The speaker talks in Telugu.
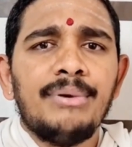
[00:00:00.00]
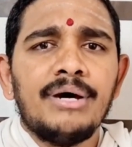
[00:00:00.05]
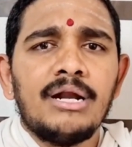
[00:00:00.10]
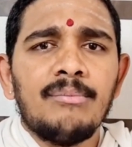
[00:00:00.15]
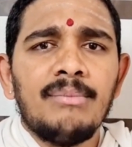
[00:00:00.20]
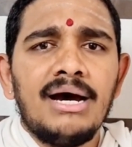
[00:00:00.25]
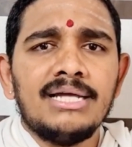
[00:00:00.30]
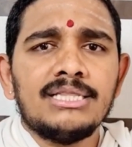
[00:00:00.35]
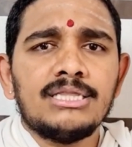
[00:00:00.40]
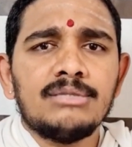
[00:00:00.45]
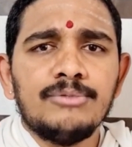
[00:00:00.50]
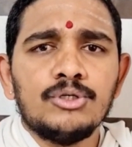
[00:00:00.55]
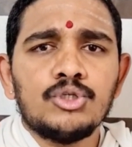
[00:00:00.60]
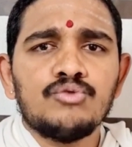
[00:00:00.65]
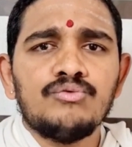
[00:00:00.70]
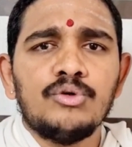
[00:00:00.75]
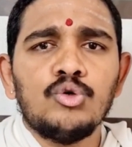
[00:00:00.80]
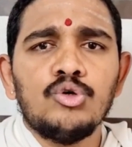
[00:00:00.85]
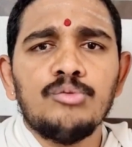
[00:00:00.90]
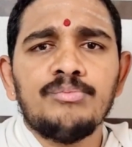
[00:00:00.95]
పరమాత్మ
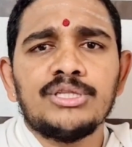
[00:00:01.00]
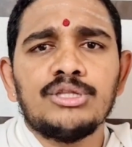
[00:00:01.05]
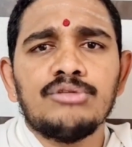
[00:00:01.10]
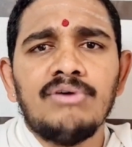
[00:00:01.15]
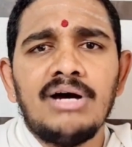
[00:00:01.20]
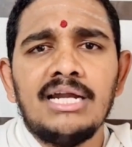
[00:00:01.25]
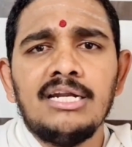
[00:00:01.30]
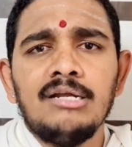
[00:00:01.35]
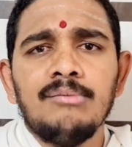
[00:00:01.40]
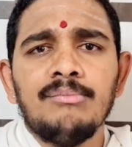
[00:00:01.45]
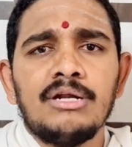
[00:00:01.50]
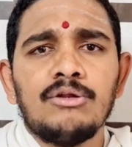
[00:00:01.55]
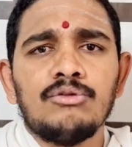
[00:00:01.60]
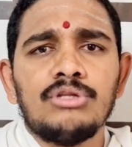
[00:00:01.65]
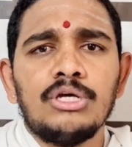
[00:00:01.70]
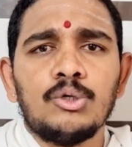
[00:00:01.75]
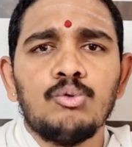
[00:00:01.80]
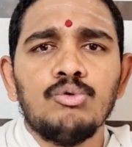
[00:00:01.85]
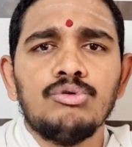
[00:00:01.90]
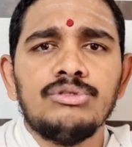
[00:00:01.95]
స్వరూపత్వాన్ని మనం
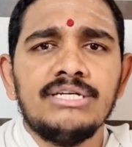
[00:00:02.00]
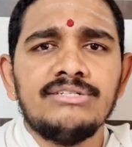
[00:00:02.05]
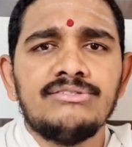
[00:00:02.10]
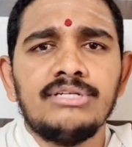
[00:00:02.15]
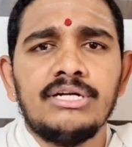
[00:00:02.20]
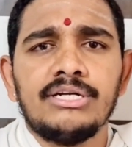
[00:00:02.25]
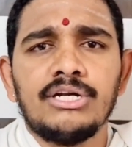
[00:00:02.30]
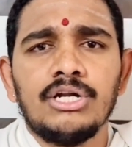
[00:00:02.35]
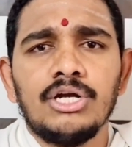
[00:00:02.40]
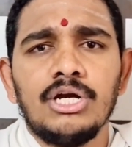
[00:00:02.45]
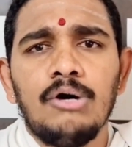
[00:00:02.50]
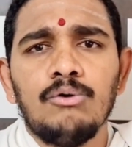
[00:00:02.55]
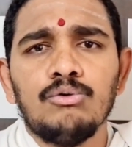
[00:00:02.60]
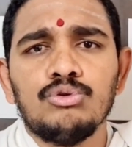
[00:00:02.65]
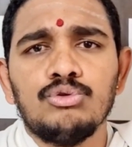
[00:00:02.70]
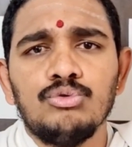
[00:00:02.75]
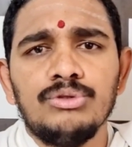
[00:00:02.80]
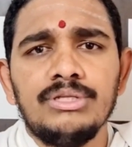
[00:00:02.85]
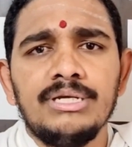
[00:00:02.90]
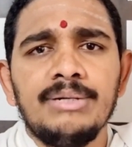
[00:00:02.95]
తక్కువ చేసినట్లుగా
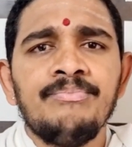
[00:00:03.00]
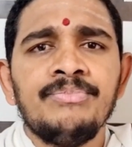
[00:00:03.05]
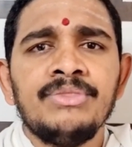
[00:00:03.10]
అవుతుంది